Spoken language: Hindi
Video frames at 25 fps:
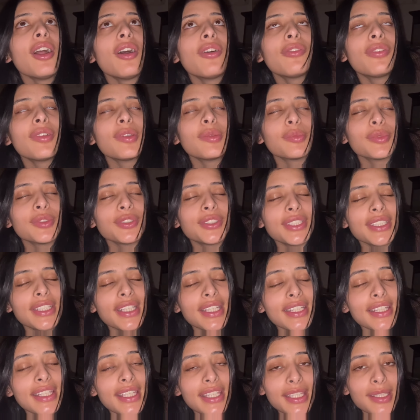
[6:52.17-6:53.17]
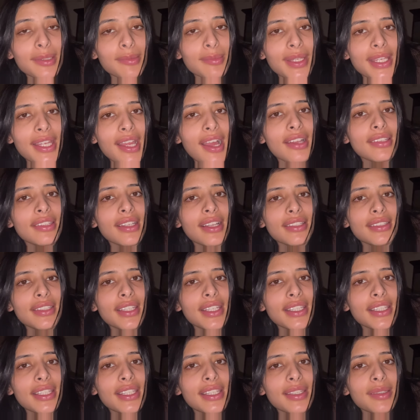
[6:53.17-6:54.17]
फिर मुझे ना नींद में याद आता
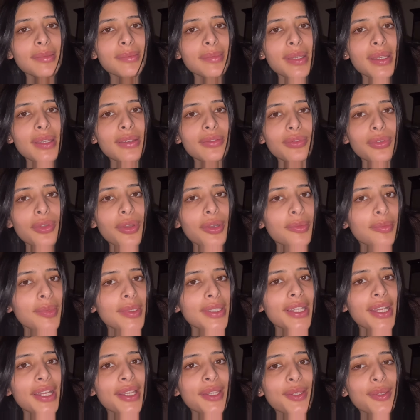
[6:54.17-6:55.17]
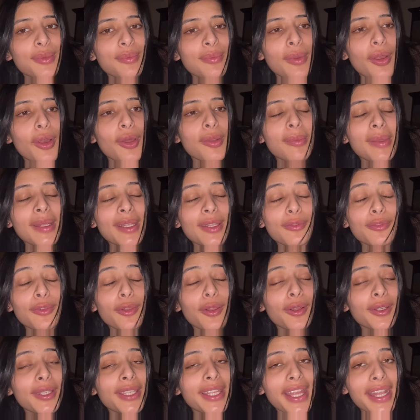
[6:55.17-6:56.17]
है कि मैं व्लॉग बना रही हूँ और मैंने
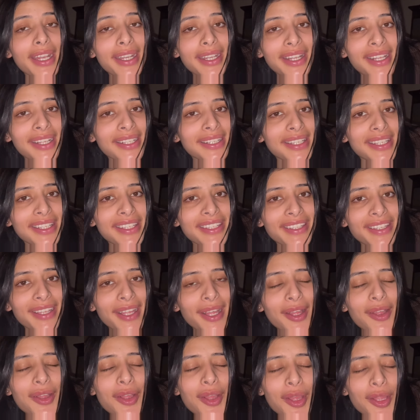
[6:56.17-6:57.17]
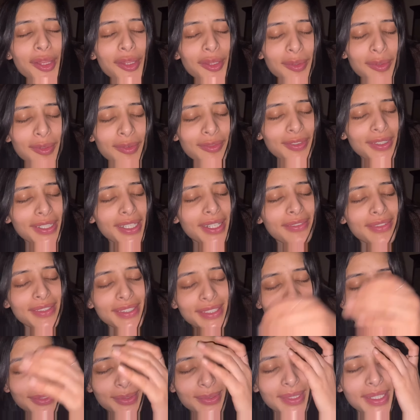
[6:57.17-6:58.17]
व्लॉग की एंडिंग नहीं की है तो मैं फटाफट
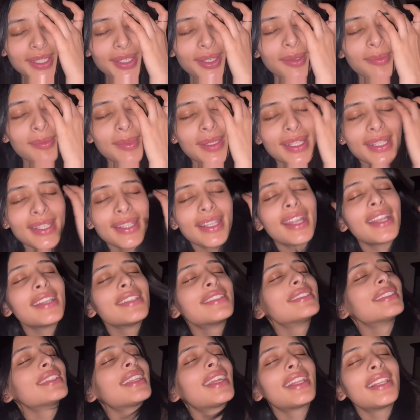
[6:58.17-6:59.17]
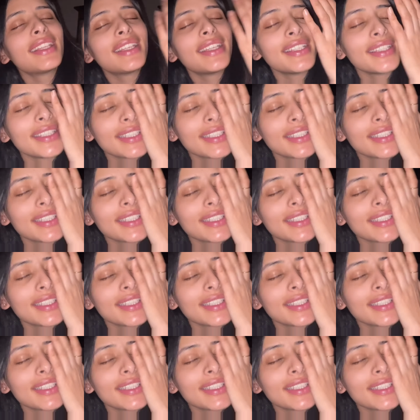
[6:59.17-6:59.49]
से उठी और मेरी लाइट जला ले